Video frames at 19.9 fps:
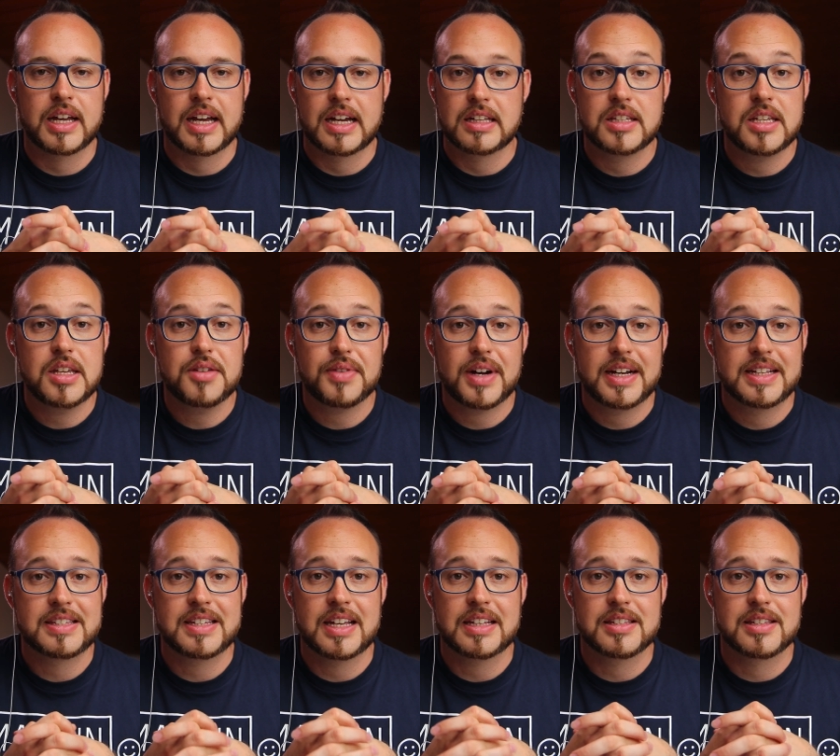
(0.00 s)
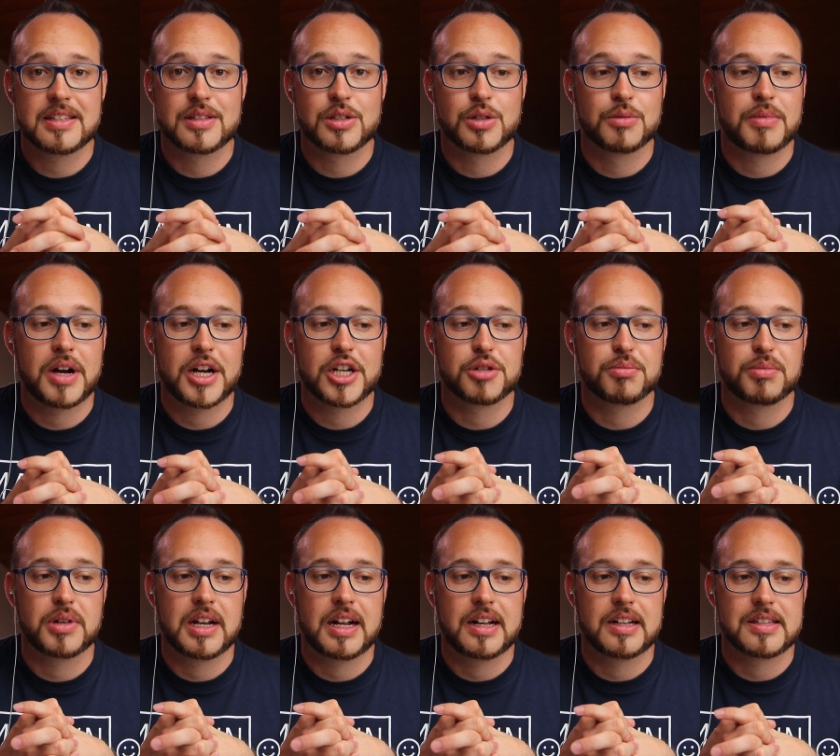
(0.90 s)
kreativ einsetzen, zum
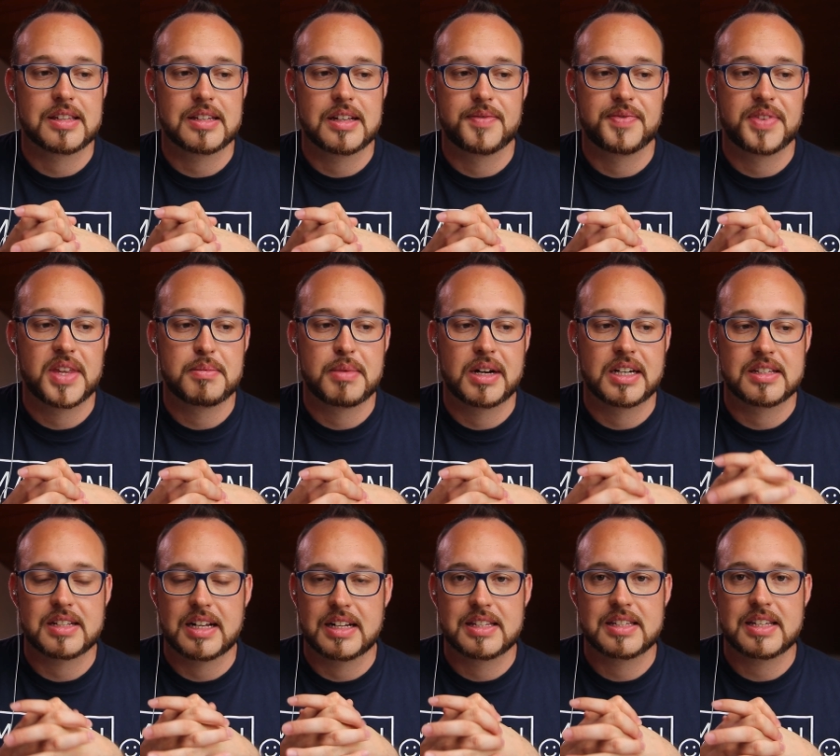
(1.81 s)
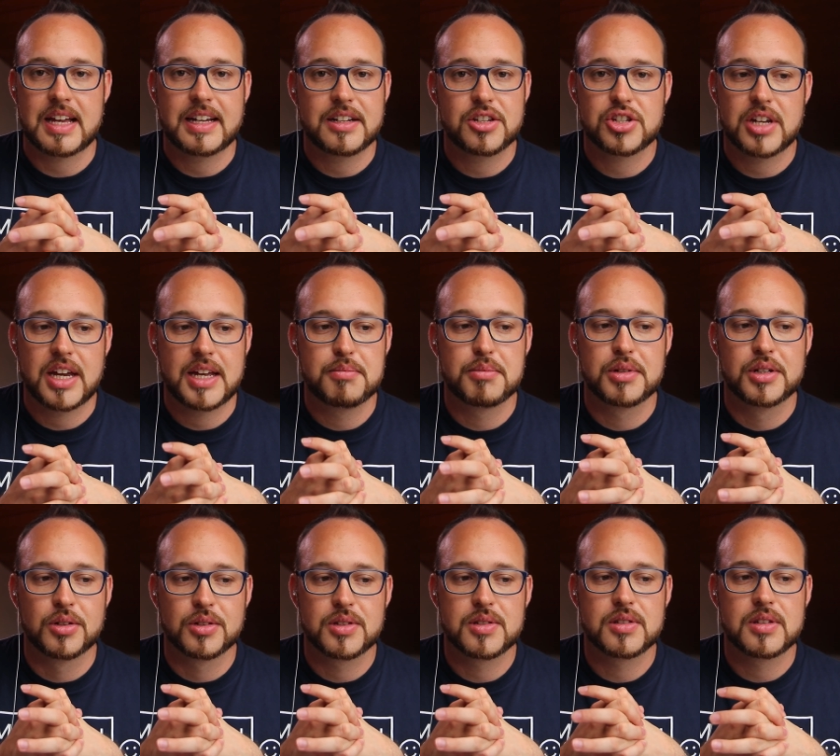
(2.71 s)
Beispiel als, indem man es als Sidechain
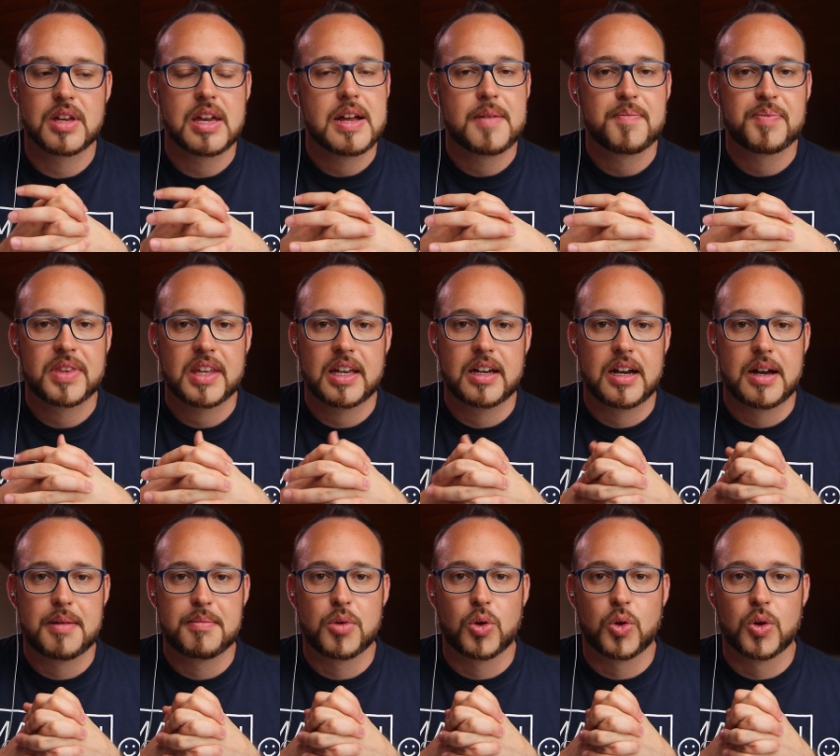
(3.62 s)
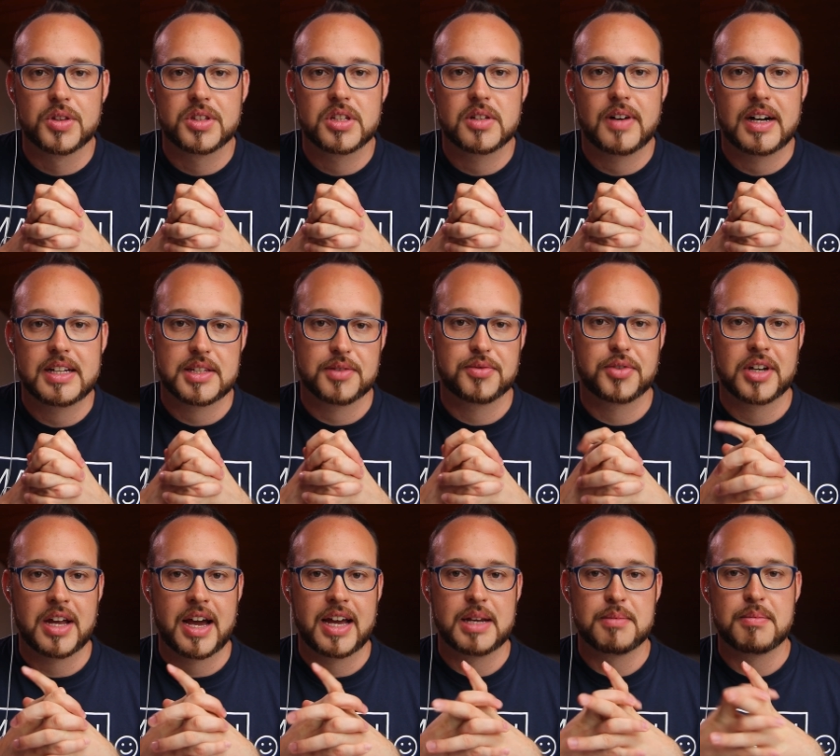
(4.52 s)
benutzt ähm, und quasi
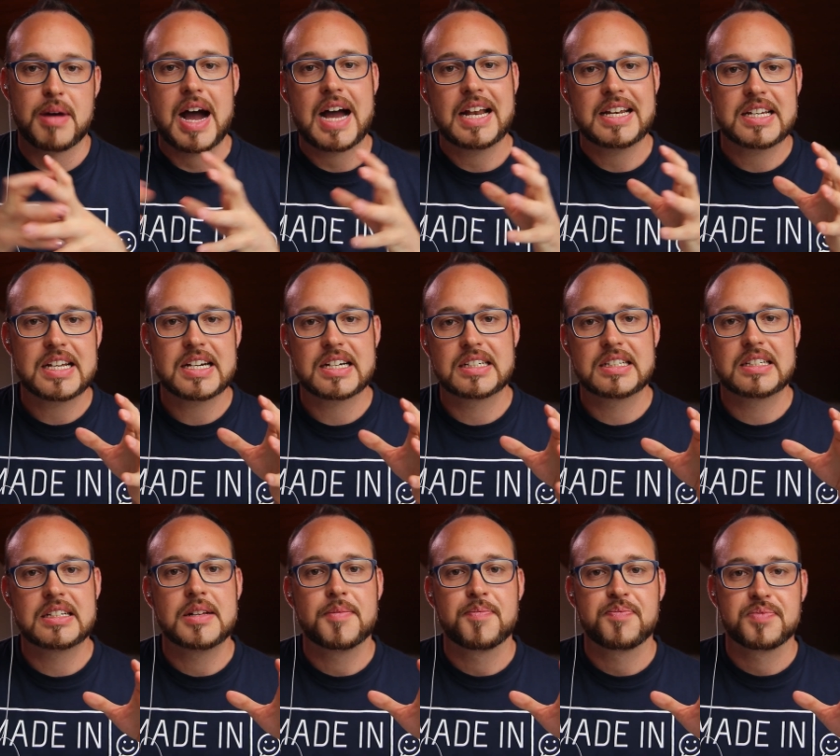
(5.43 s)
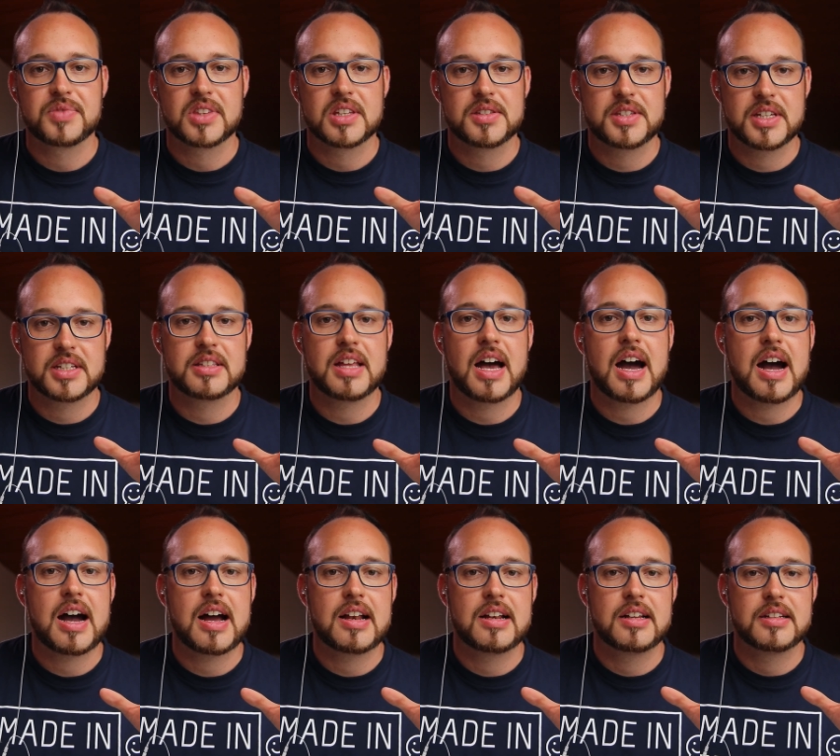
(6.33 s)
von einem anderen
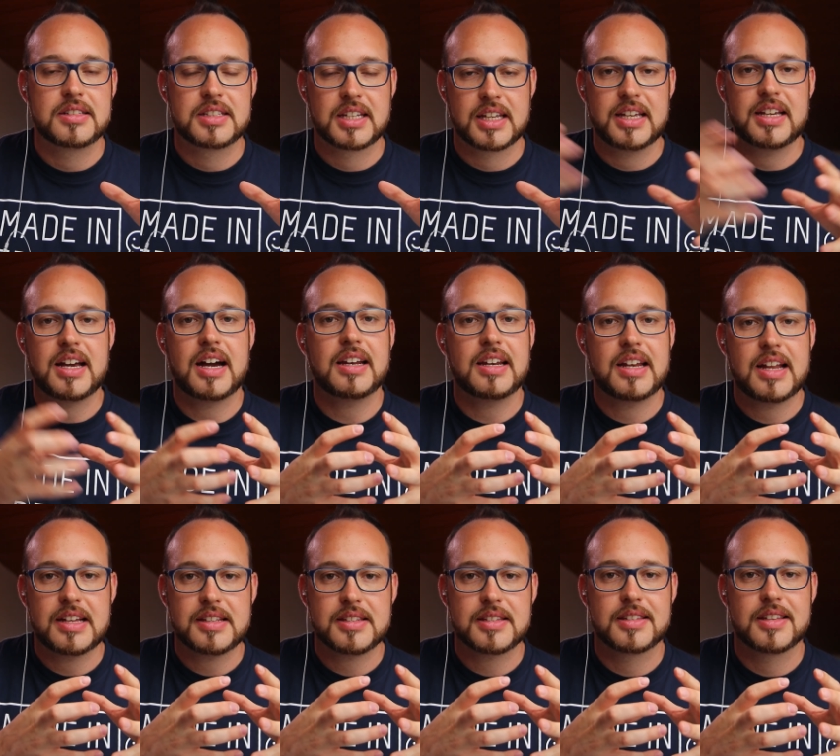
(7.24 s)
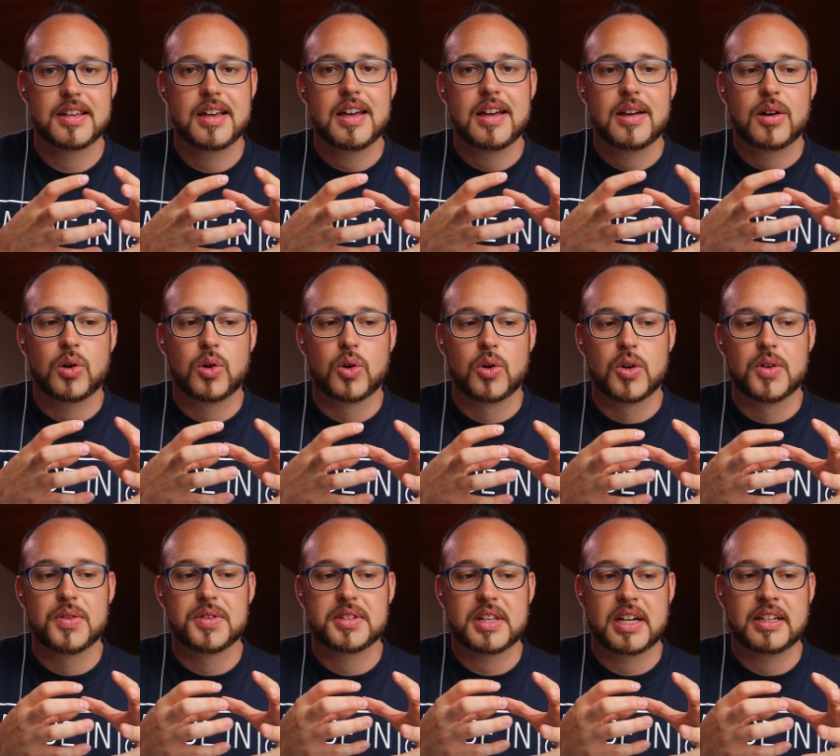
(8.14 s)
Signal triggern lässt.
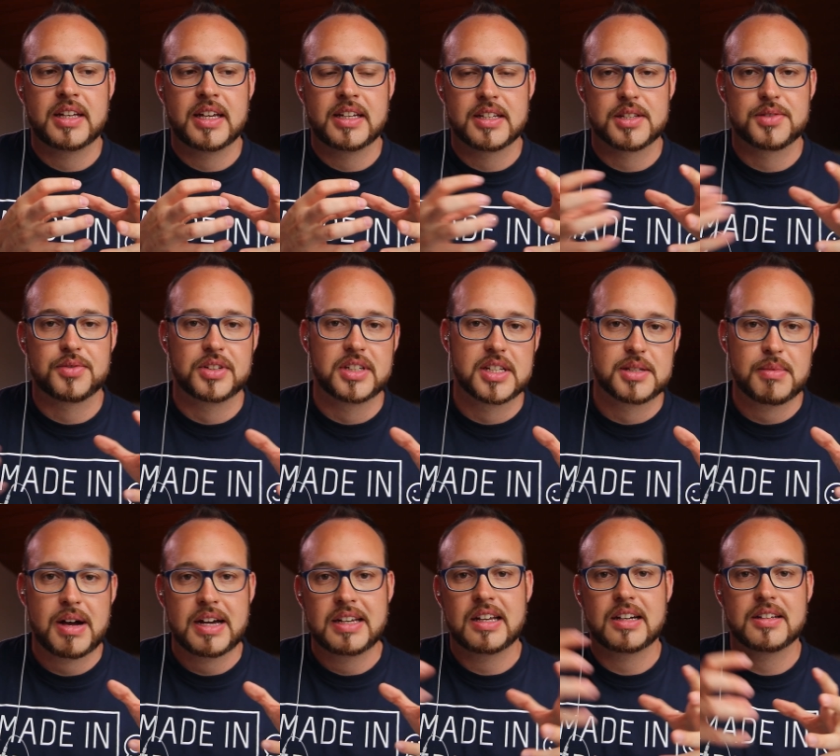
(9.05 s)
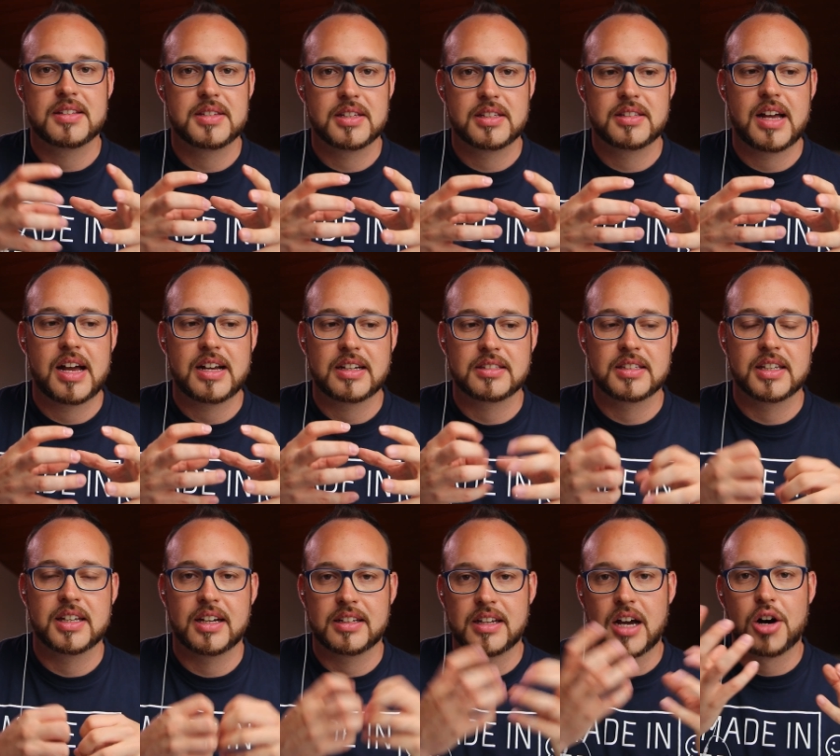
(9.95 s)
Und dann geht es von diesem anderen Signal
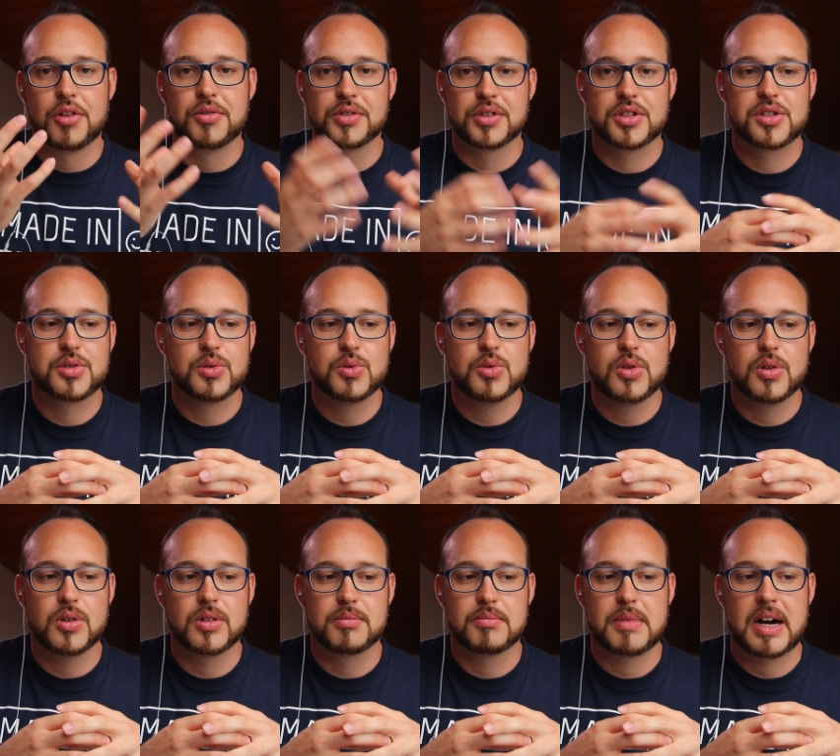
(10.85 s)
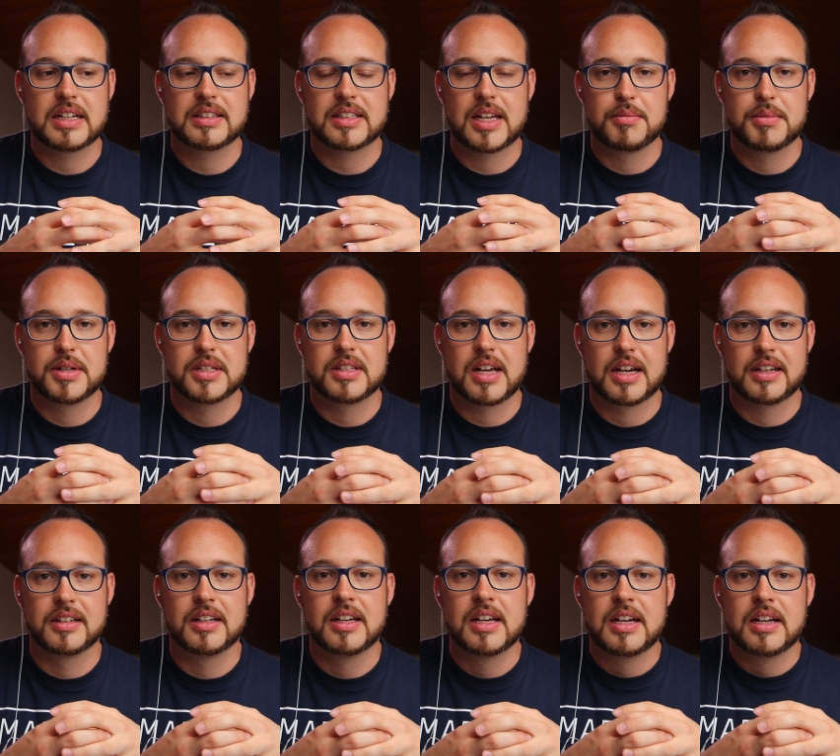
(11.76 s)
getriggert auf und zu und macht damit dann